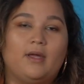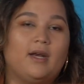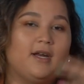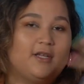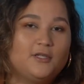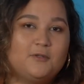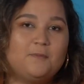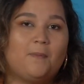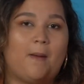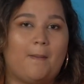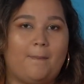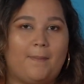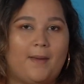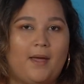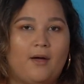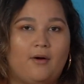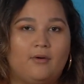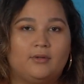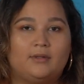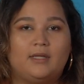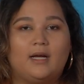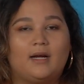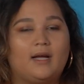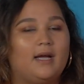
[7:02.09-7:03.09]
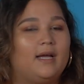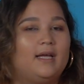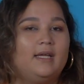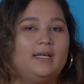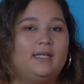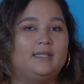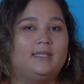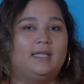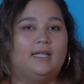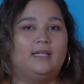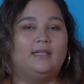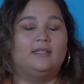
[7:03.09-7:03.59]
grande papel da
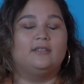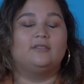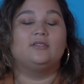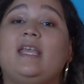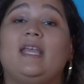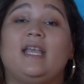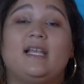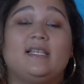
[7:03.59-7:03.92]
carreira deles.